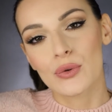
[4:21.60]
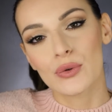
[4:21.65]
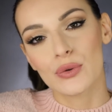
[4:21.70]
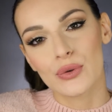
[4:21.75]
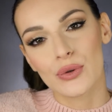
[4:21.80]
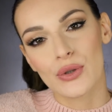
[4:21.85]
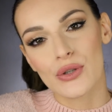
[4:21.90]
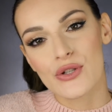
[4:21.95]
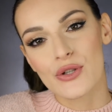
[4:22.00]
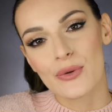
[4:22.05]

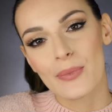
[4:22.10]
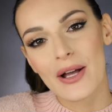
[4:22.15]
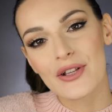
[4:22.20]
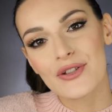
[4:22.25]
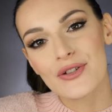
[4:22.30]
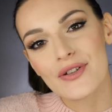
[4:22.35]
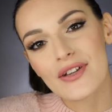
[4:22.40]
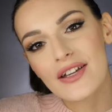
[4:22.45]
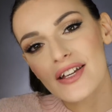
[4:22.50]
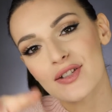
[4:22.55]
un grosso
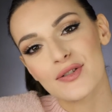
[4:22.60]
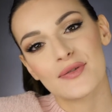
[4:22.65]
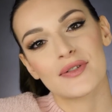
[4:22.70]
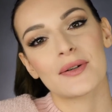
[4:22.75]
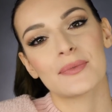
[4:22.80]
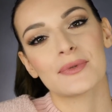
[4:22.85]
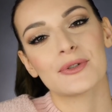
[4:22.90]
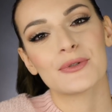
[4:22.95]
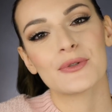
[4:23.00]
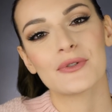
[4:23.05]
bacio e ci
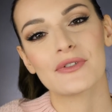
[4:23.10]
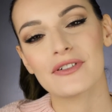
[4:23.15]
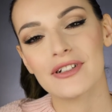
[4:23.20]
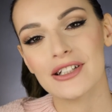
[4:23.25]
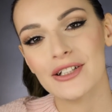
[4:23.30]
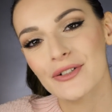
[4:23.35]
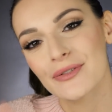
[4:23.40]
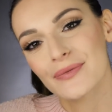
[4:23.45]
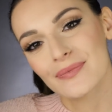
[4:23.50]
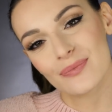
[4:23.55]
vediamo in un nuovo
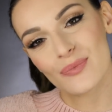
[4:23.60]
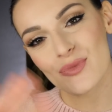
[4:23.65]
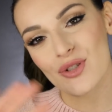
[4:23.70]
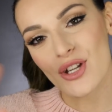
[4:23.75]
video.